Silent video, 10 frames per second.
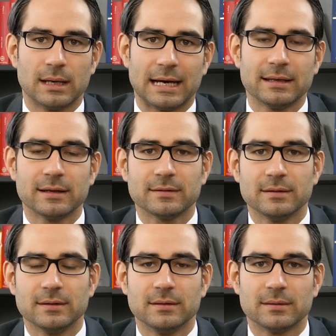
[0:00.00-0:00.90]
Anders
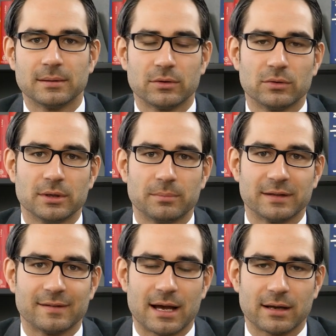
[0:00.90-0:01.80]
sieht dies natürlich
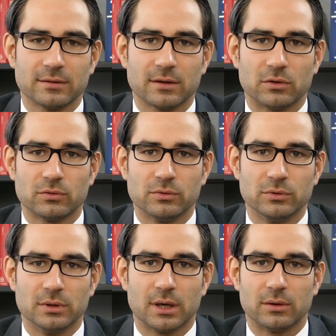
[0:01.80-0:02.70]
bei
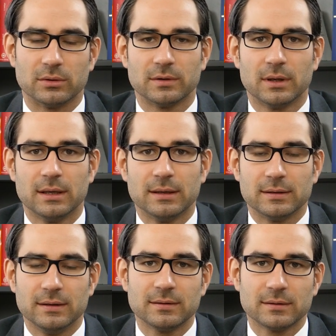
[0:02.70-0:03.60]
Tagesausflügen aus.
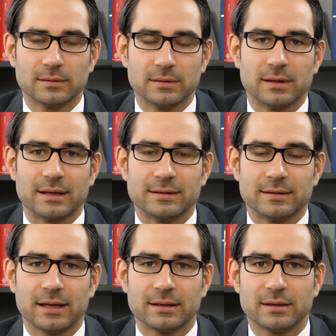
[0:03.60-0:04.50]
Dies sind
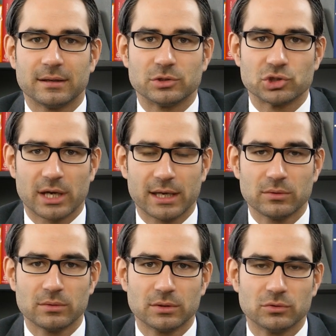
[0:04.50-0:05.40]
alltägliche
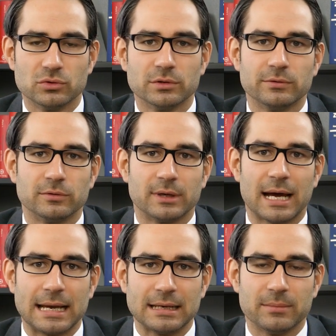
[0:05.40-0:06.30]
Entscheidungen und dürfen von
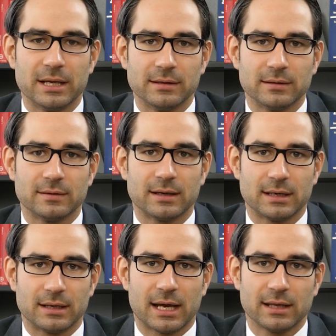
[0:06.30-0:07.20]
einem
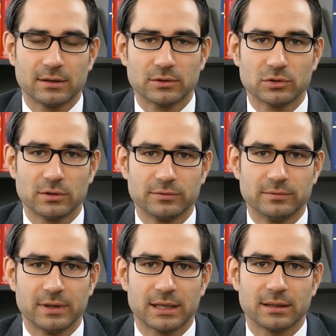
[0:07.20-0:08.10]
Elternteil alleine
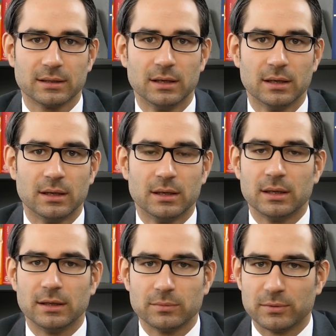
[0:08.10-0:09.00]
getroffen werden,
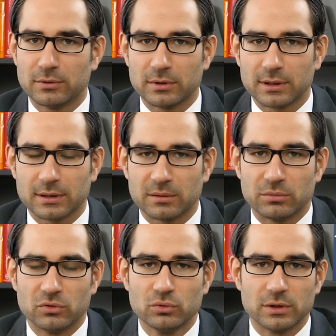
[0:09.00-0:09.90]
insbesondere der
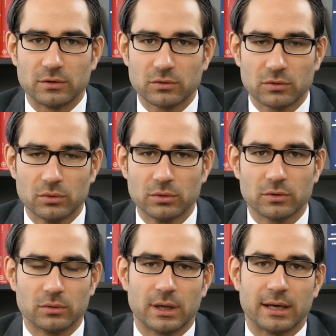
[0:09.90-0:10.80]
Besuch des
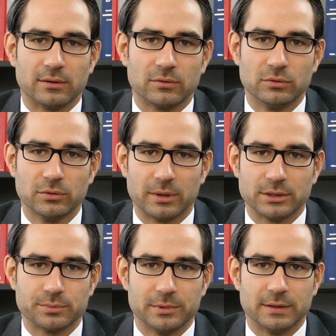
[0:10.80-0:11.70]
Zoos oder eines
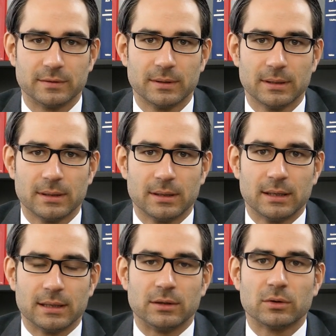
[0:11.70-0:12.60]
Fußballspiels.
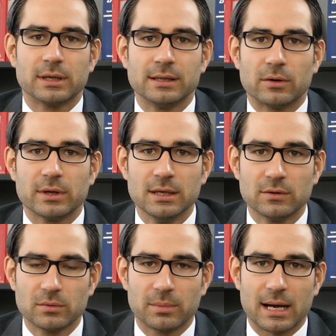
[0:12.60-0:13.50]
Jedoch gilt auch hier
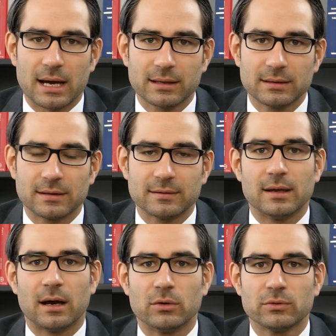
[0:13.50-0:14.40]
zu beachten, dass
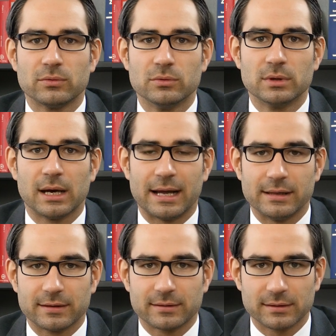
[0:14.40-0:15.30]
der Ausflug
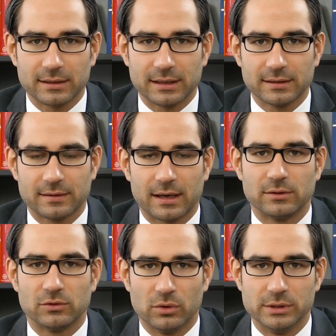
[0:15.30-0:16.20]
altersgerecht
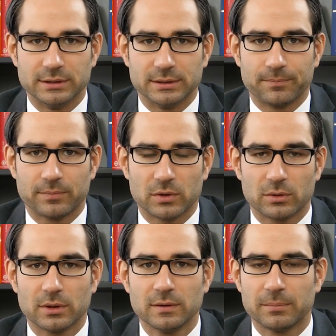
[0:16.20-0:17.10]
sein sollte. So
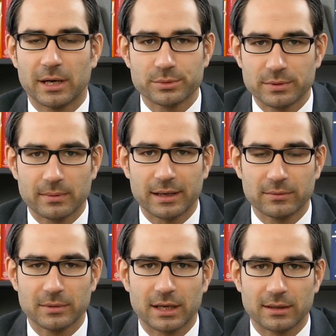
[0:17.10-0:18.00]
können Sie
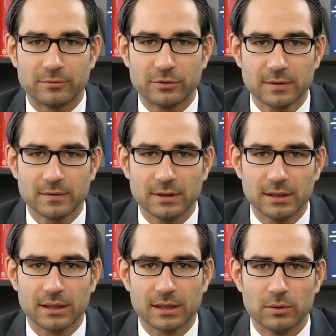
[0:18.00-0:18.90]
beispielsweise mit einem
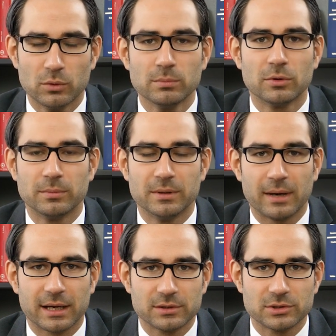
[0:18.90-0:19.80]
14-Jährigen
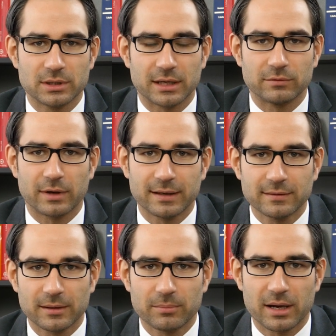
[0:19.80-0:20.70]
unproblematisch in einen
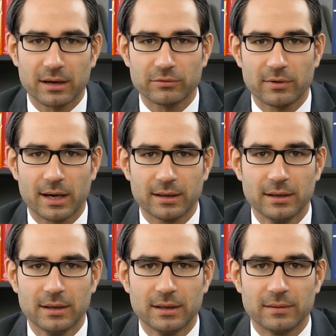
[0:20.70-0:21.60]
Freizeitpark fahren,
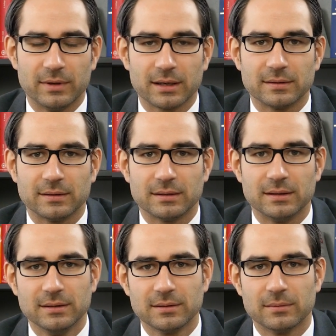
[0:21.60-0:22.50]
während sich
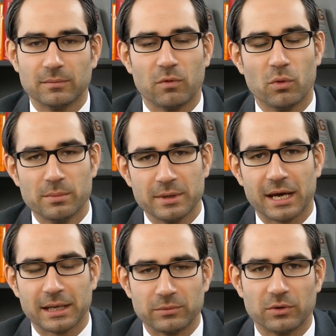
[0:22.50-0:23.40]
dies wohl mit
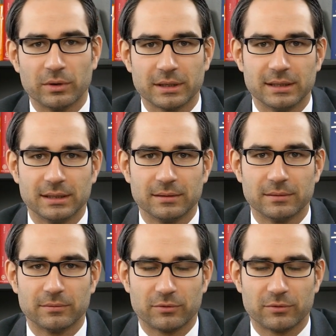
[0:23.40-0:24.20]
einem Säugling